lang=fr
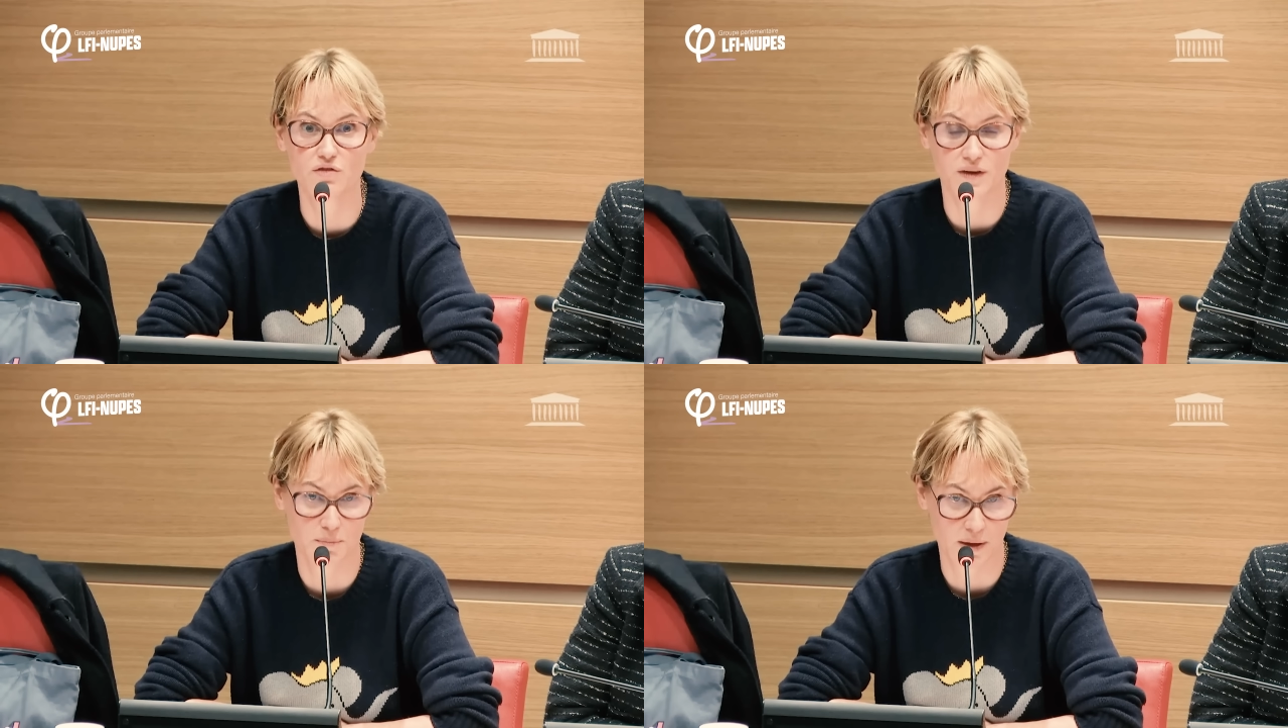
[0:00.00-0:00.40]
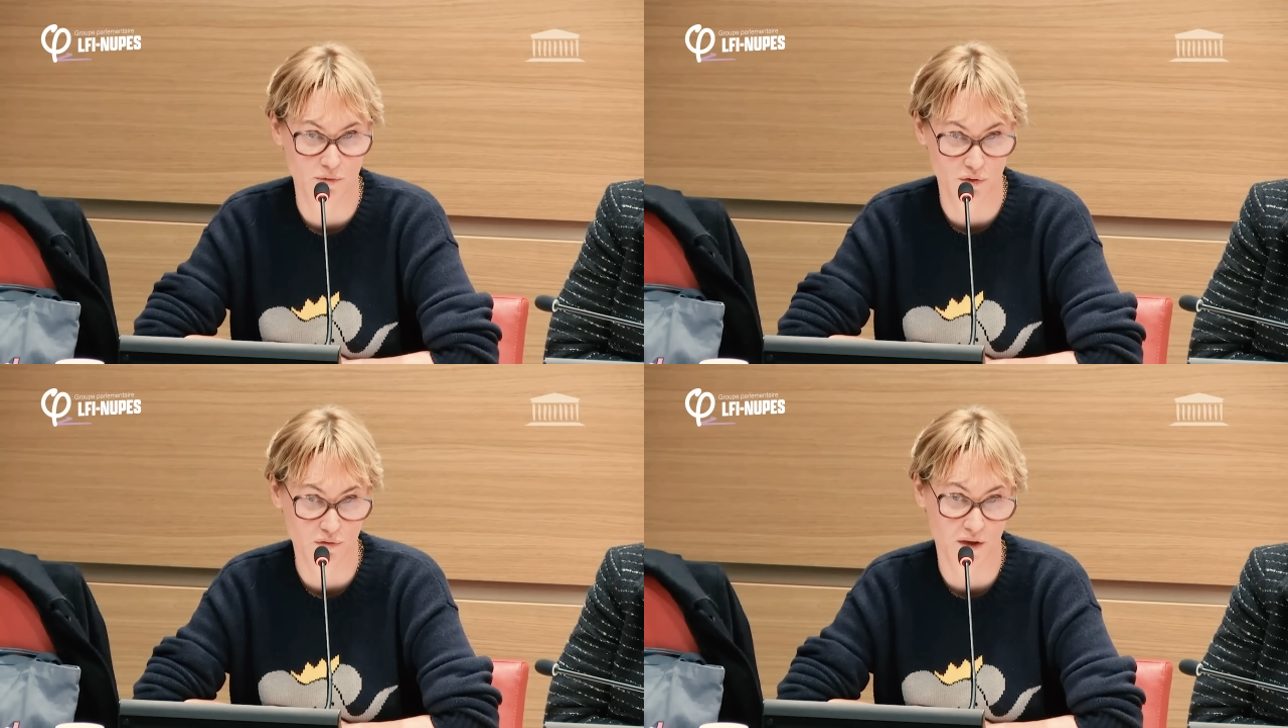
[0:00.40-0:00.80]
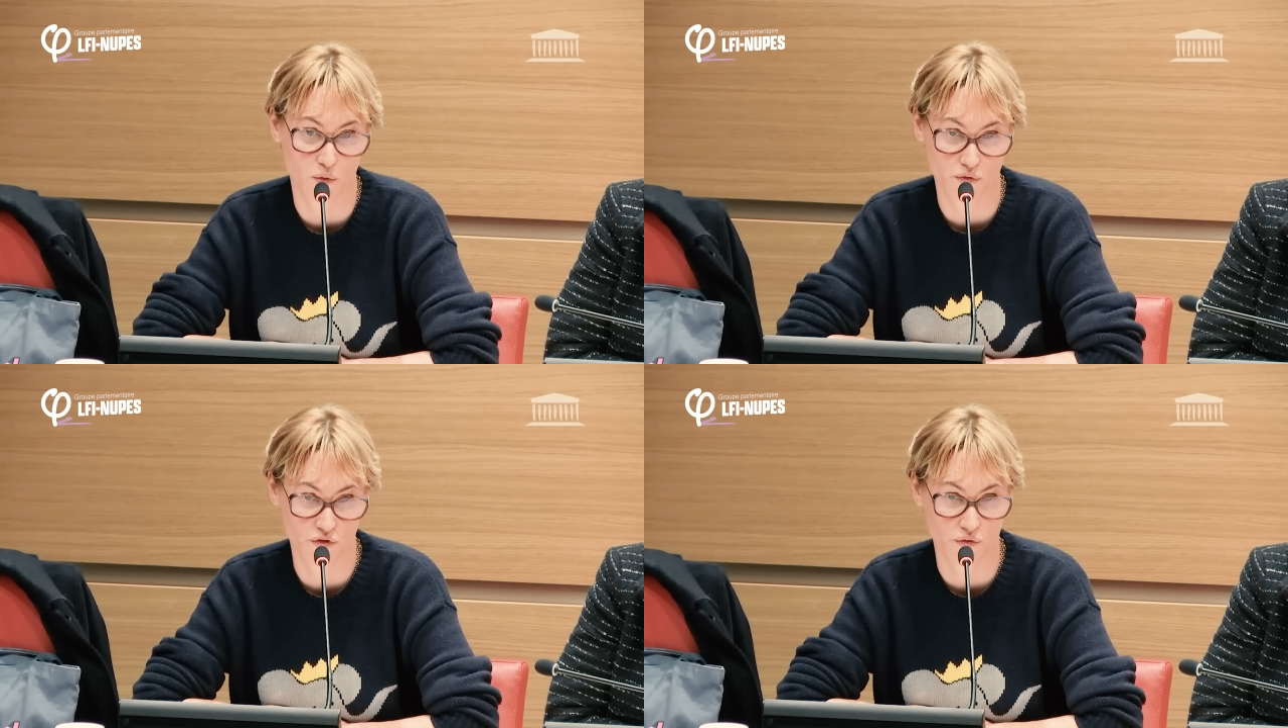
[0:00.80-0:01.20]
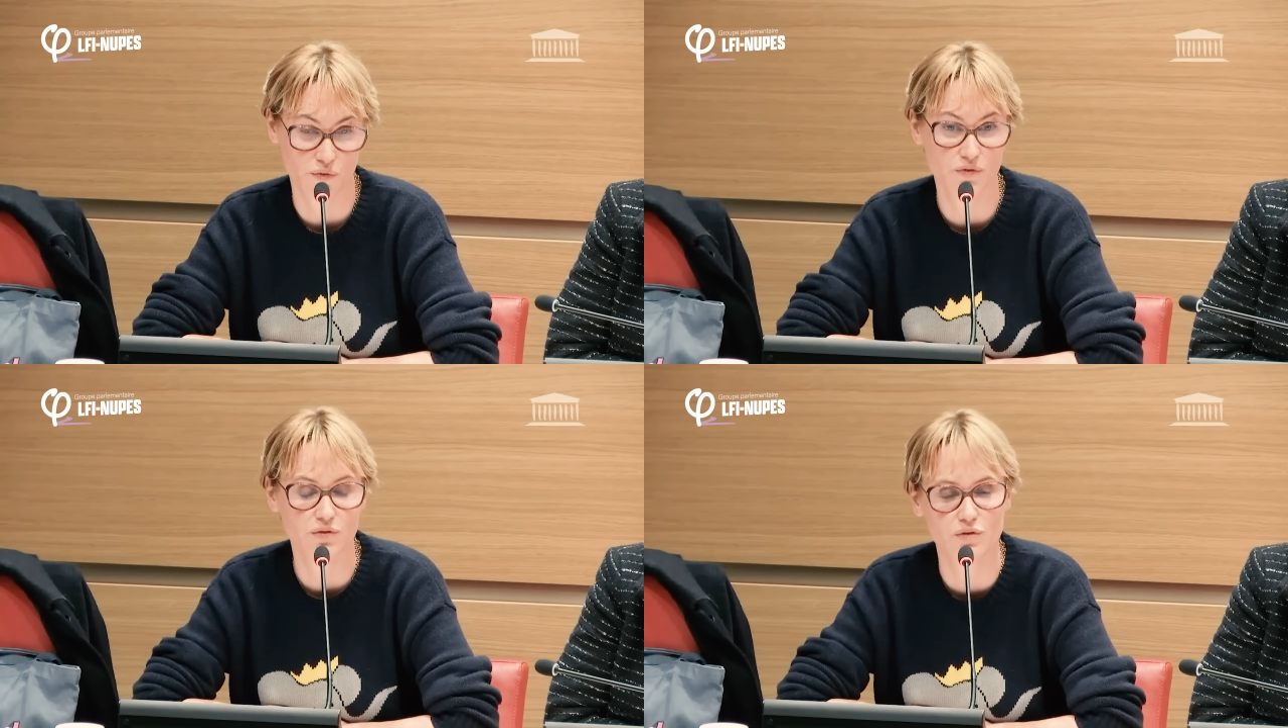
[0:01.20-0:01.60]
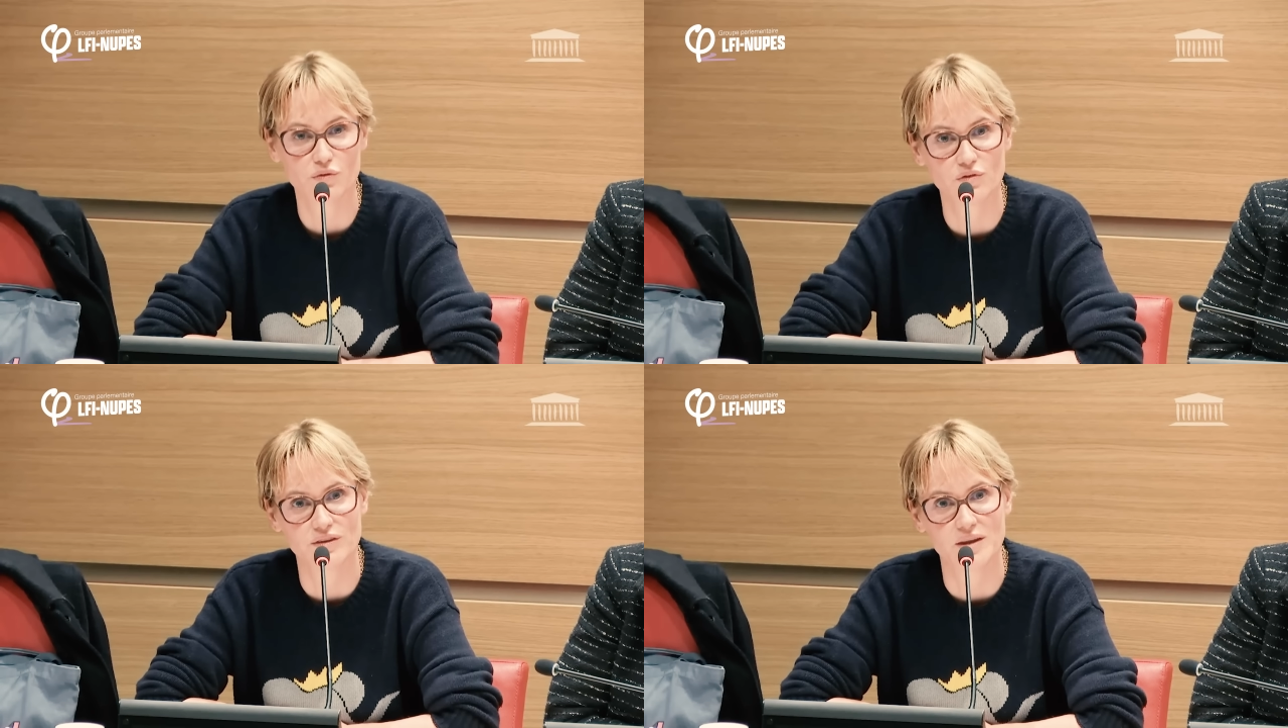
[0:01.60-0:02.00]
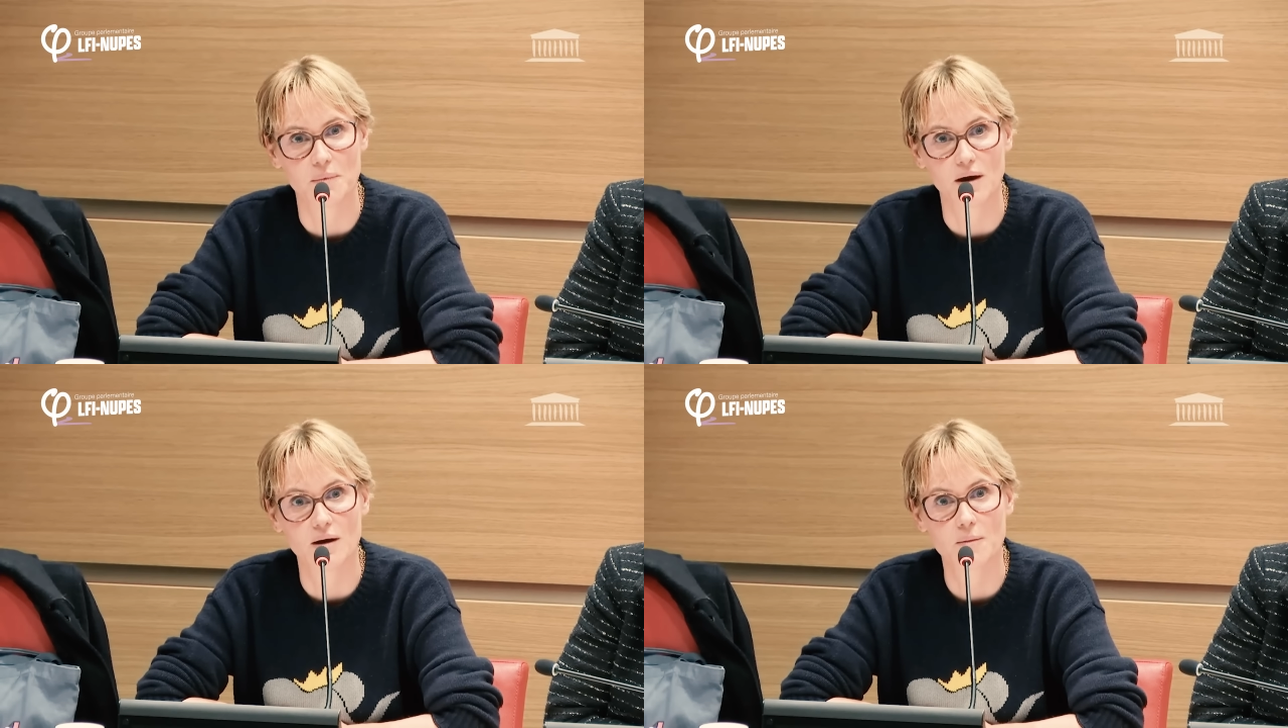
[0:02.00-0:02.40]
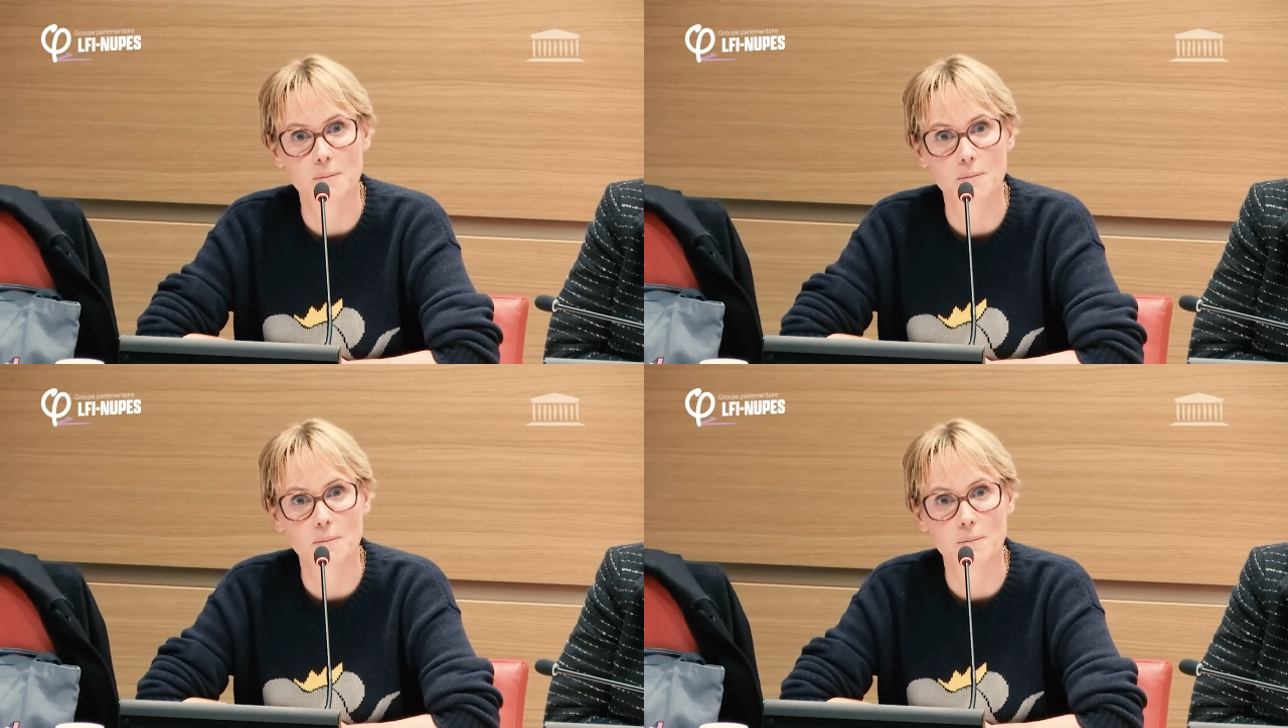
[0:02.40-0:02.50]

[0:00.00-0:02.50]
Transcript: je ne ferais pas mieux de faire autre chose que du cinéma.